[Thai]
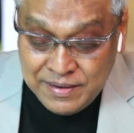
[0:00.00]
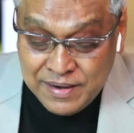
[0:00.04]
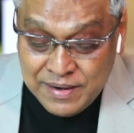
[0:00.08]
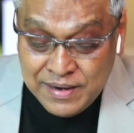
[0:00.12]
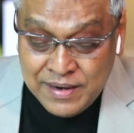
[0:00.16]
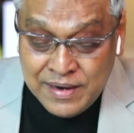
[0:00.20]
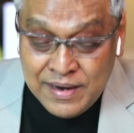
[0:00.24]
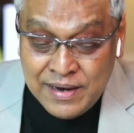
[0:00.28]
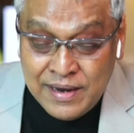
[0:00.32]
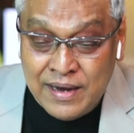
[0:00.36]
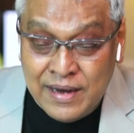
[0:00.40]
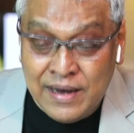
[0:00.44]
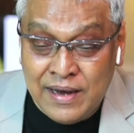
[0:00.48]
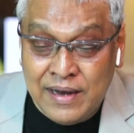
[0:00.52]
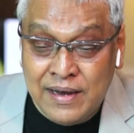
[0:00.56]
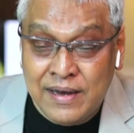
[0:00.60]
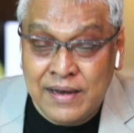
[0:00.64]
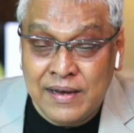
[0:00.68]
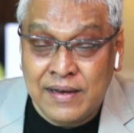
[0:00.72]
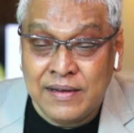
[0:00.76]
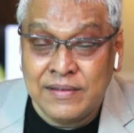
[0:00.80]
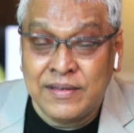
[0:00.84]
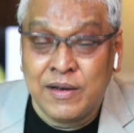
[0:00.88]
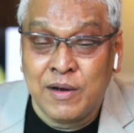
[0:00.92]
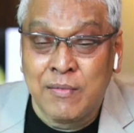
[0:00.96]
อ่า
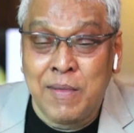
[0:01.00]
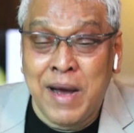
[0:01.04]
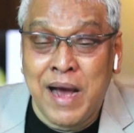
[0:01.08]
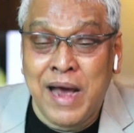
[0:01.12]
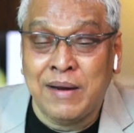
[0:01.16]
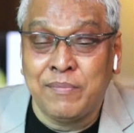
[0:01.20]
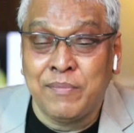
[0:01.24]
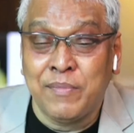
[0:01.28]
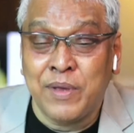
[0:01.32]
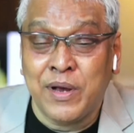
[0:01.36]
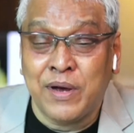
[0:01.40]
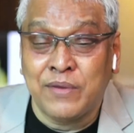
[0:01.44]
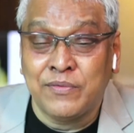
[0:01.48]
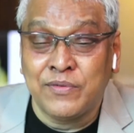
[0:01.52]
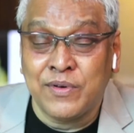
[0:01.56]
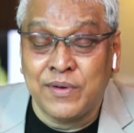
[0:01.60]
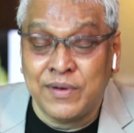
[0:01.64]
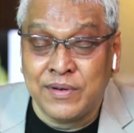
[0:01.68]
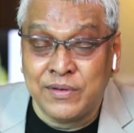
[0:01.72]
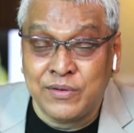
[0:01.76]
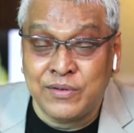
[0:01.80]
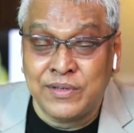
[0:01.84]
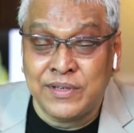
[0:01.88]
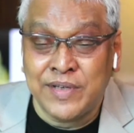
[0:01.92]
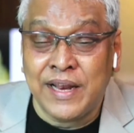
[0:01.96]
ชาวบ้านมีความรู้สึก
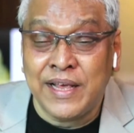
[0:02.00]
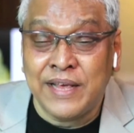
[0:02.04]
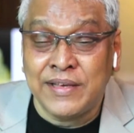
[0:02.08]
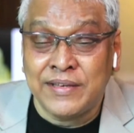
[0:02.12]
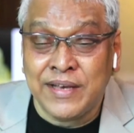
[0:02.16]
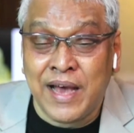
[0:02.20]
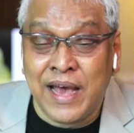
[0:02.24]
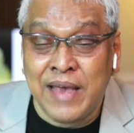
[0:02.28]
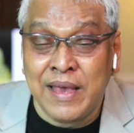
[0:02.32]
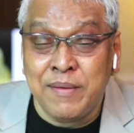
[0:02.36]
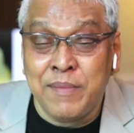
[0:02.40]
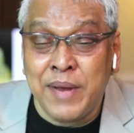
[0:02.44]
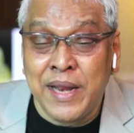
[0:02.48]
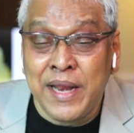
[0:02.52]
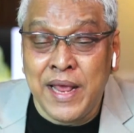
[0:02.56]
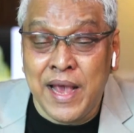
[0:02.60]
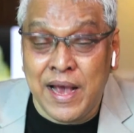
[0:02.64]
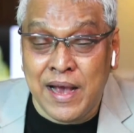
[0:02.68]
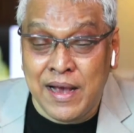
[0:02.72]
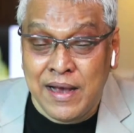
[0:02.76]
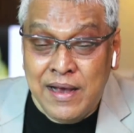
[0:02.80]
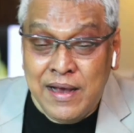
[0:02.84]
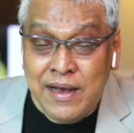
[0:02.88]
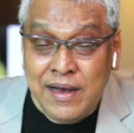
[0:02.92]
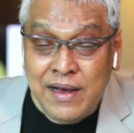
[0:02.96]
ว่าจะได้ใช้ไหมเนี่
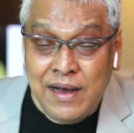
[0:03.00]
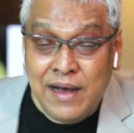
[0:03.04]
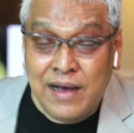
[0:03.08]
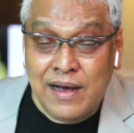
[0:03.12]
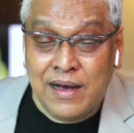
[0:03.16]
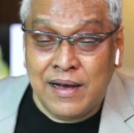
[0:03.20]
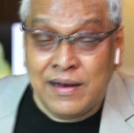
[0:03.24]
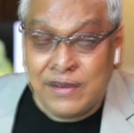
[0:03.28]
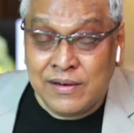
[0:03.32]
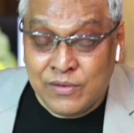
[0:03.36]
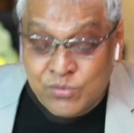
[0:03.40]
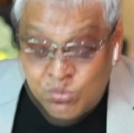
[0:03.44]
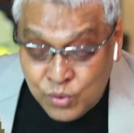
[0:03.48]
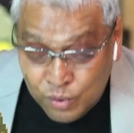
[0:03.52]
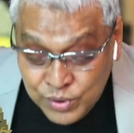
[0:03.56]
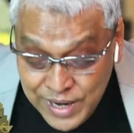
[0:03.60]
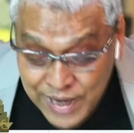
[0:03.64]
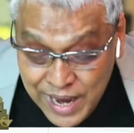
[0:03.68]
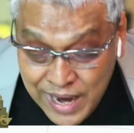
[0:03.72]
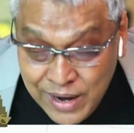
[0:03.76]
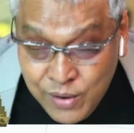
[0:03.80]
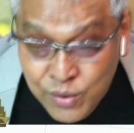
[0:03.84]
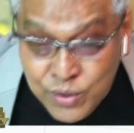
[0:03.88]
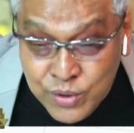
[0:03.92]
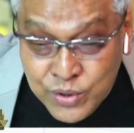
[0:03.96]
ยคน
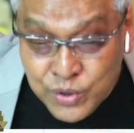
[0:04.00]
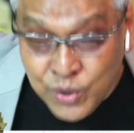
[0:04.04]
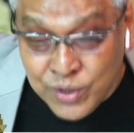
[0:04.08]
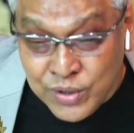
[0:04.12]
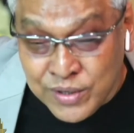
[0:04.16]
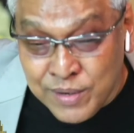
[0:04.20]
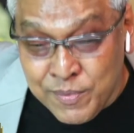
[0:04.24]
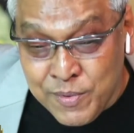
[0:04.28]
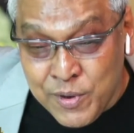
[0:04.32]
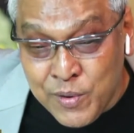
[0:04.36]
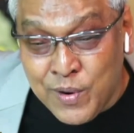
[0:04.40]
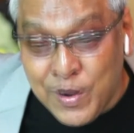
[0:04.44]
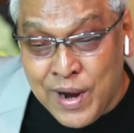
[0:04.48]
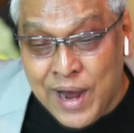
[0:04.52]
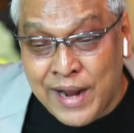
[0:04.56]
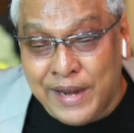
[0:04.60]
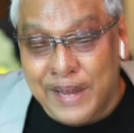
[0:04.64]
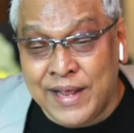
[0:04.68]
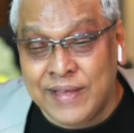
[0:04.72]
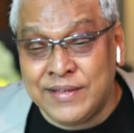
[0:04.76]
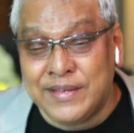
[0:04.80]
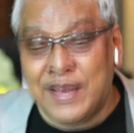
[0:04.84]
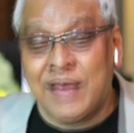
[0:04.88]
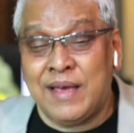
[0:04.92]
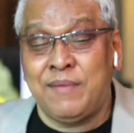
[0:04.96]
ยาก คนจนจะมีโอกาส
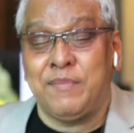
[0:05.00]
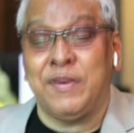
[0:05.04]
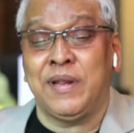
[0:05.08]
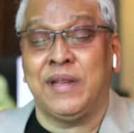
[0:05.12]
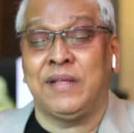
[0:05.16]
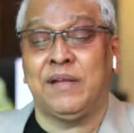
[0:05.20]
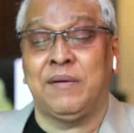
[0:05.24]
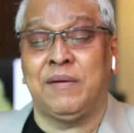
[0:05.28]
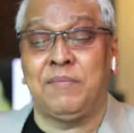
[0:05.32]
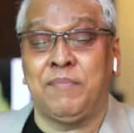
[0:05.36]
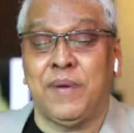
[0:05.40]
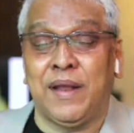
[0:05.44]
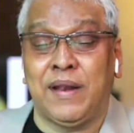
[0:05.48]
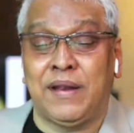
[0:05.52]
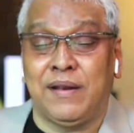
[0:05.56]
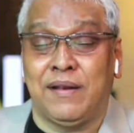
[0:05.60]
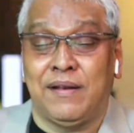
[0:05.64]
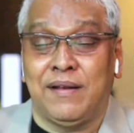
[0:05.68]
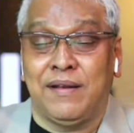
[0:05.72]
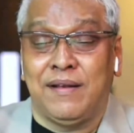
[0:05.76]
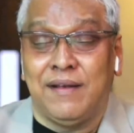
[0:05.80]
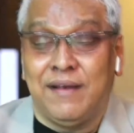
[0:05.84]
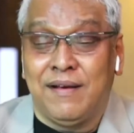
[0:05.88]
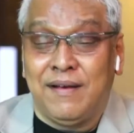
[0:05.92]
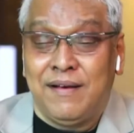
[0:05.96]
ได้ใช้มาหรือเปล่าใช่
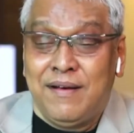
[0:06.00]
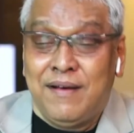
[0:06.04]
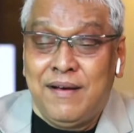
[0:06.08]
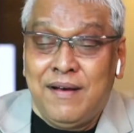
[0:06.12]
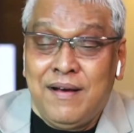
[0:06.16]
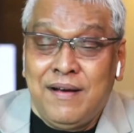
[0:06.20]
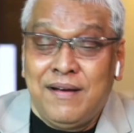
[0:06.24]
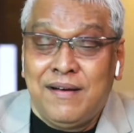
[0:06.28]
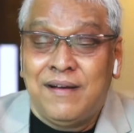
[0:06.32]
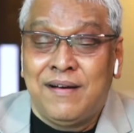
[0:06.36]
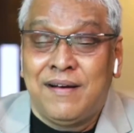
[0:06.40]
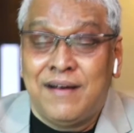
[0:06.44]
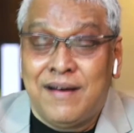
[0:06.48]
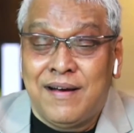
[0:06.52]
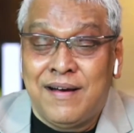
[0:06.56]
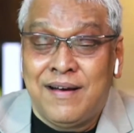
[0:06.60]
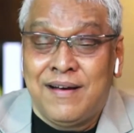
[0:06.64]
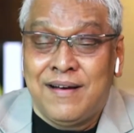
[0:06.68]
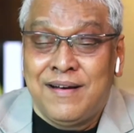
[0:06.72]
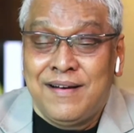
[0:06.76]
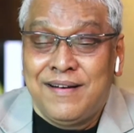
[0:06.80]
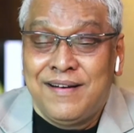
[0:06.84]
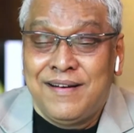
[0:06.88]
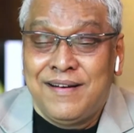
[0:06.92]
ไหมเรื่องอินพอร์ตมาใช